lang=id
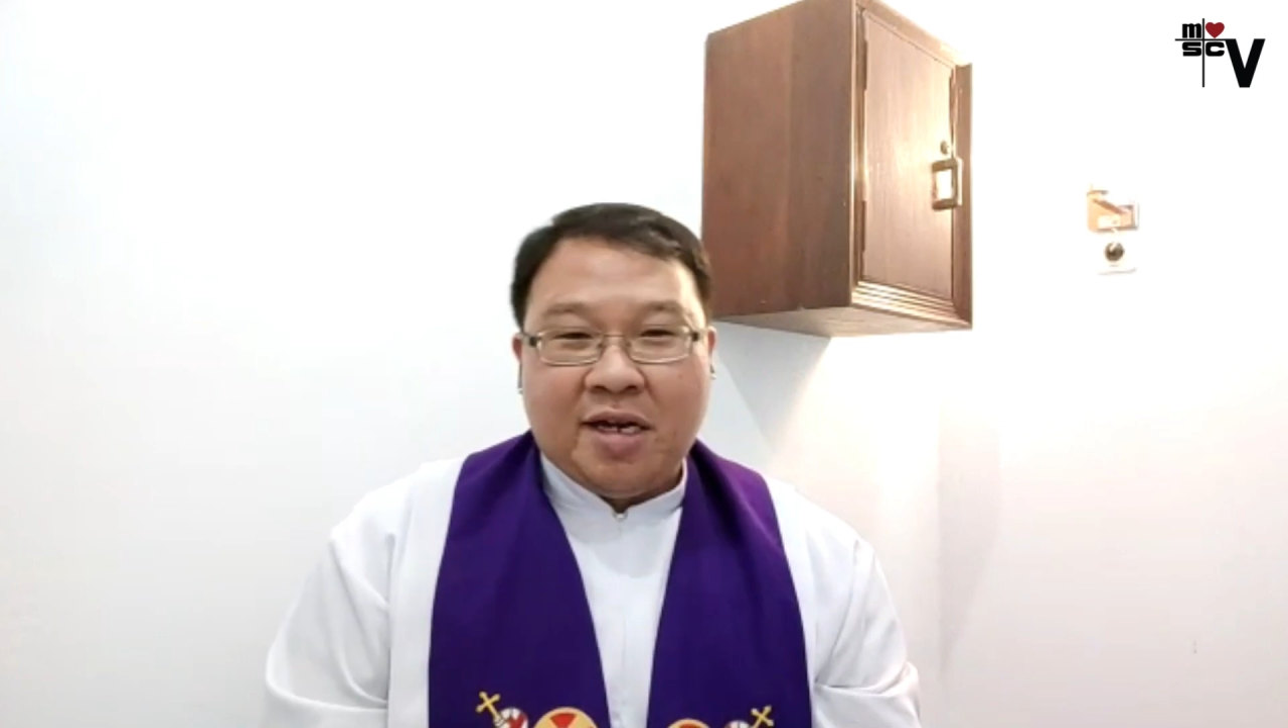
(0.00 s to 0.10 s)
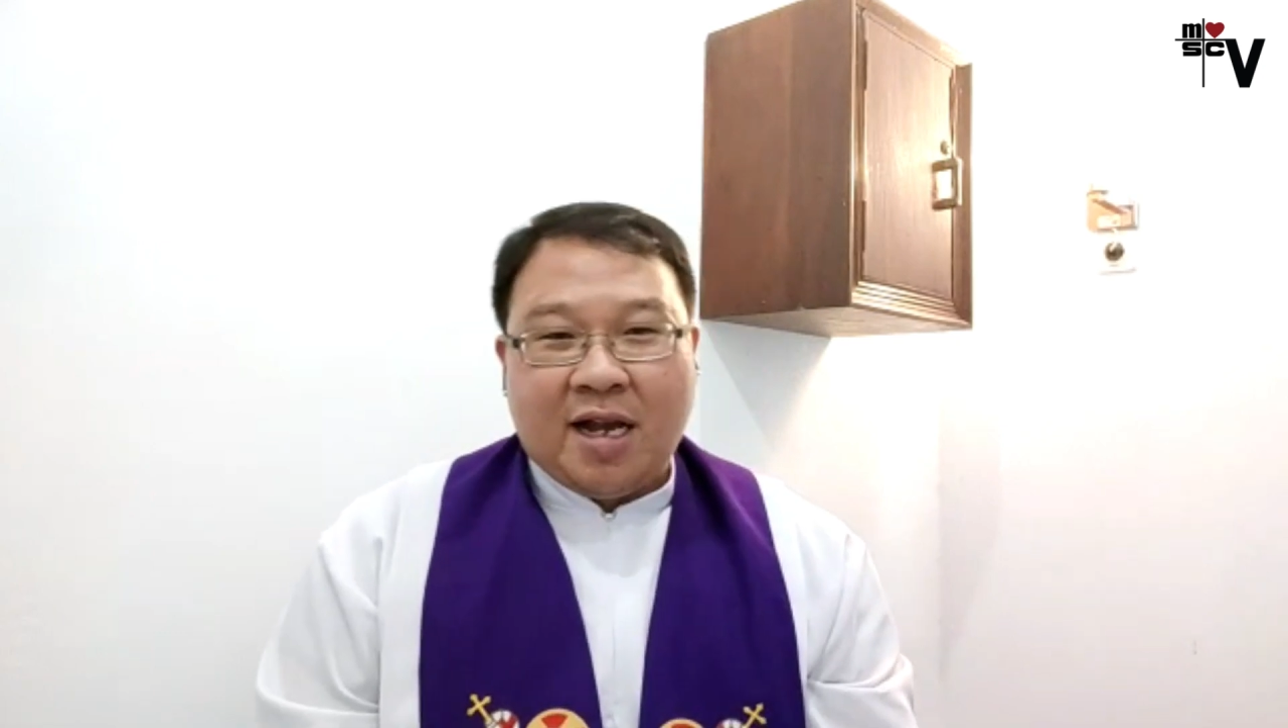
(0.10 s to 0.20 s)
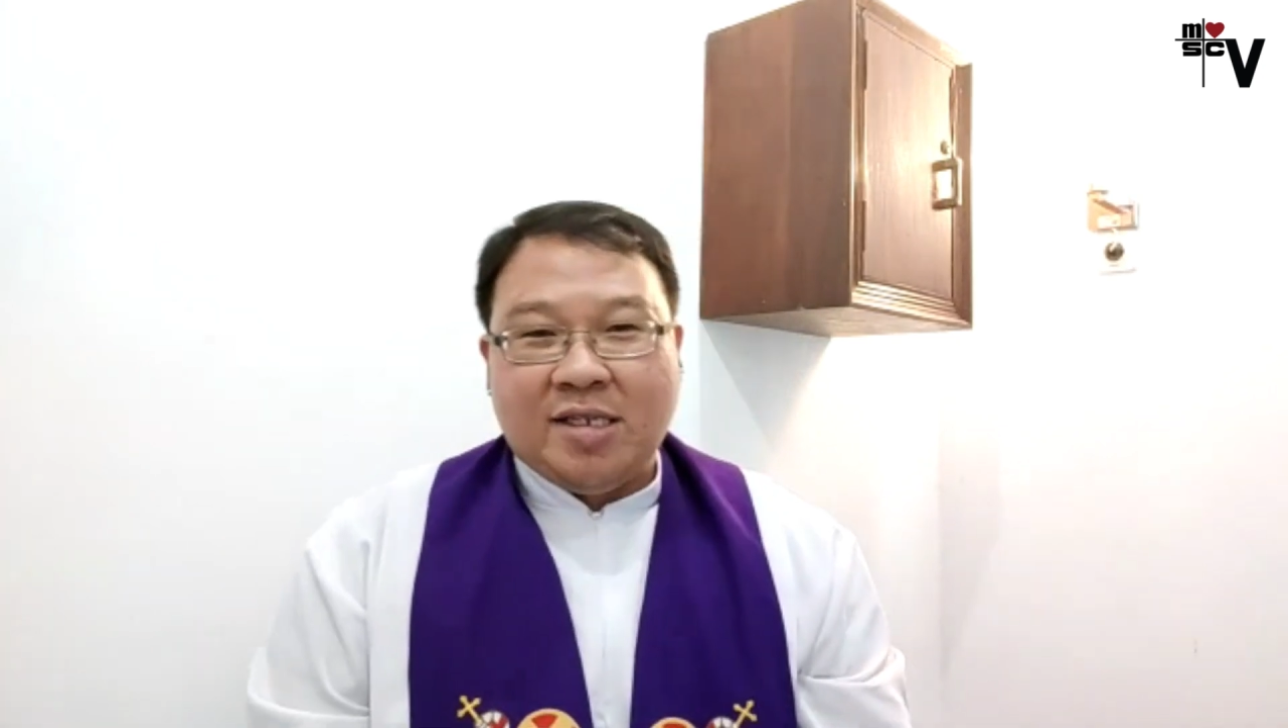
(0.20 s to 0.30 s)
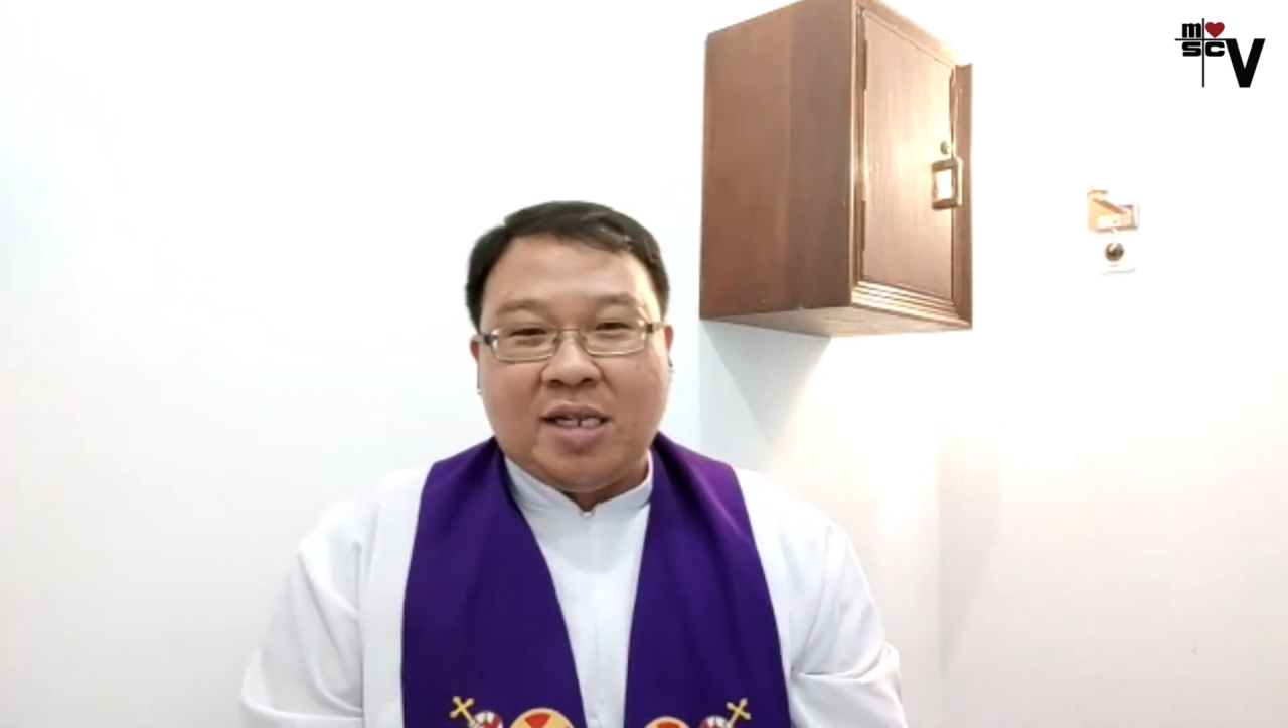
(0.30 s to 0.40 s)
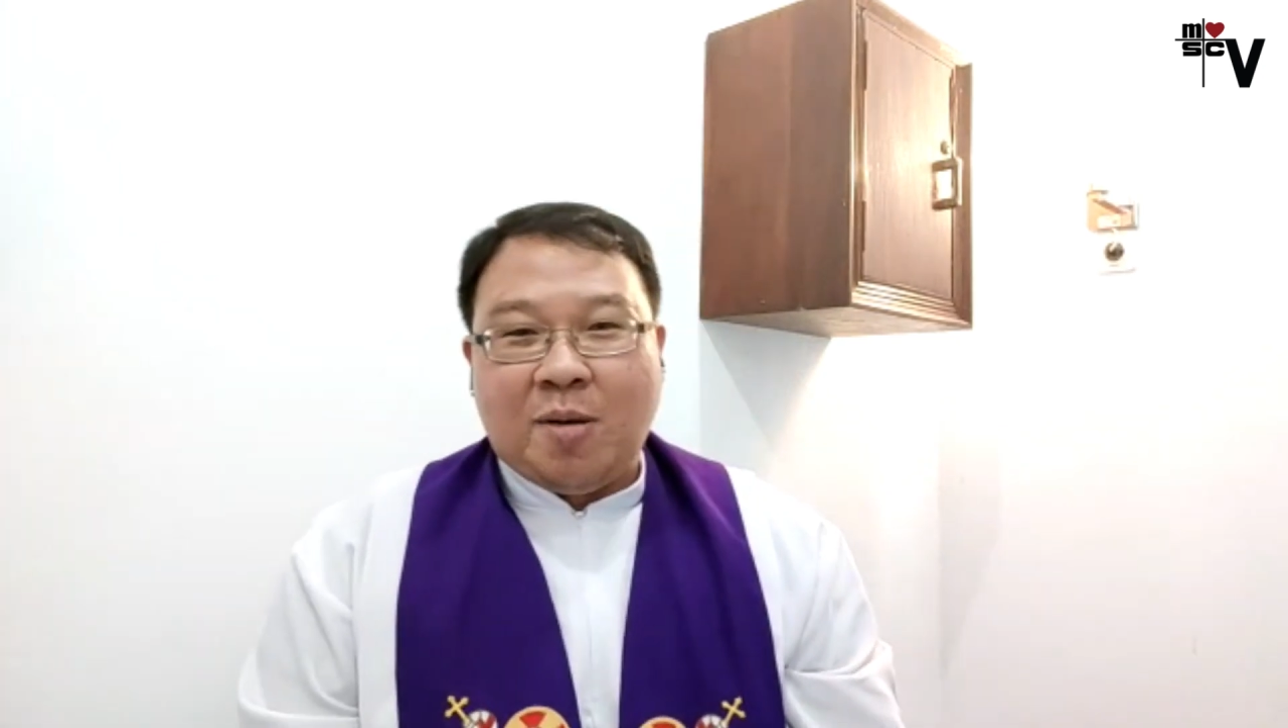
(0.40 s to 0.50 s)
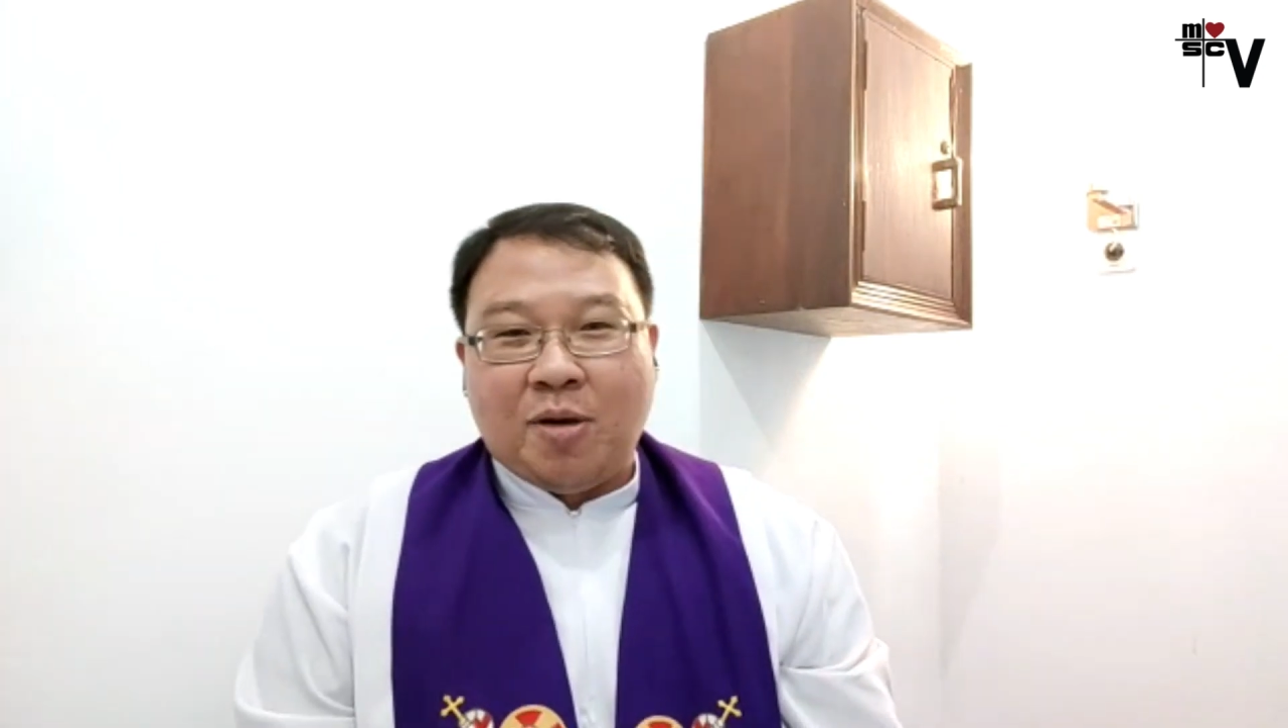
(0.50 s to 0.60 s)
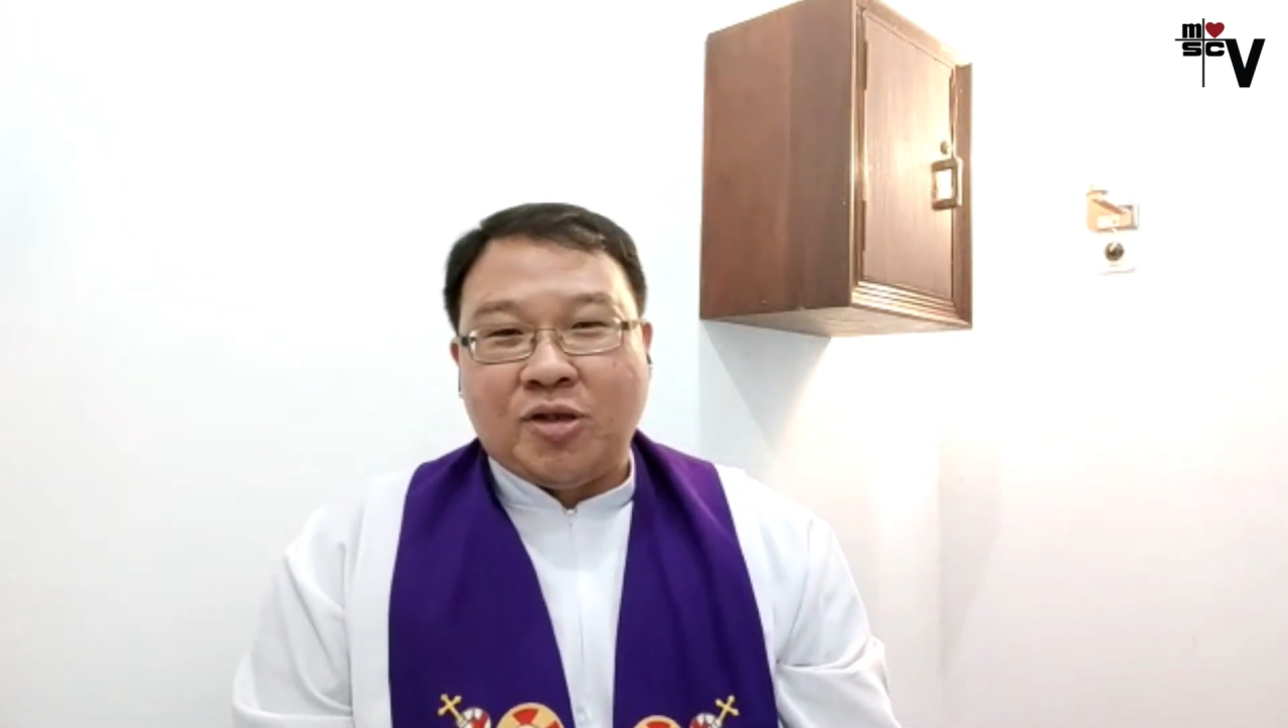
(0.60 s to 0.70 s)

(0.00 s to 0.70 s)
terkasih dalam